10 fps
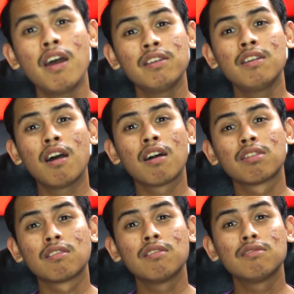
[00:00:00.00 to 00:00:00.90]

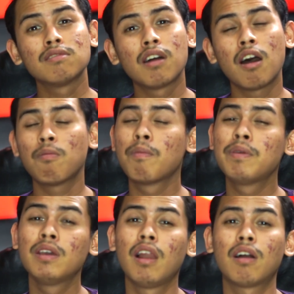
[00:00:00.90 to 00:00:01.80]
Hayati,
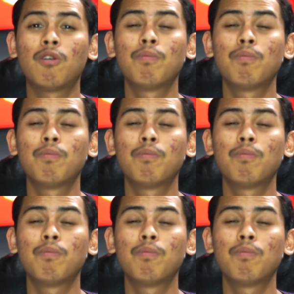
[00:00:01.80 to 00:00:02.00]
apabila kau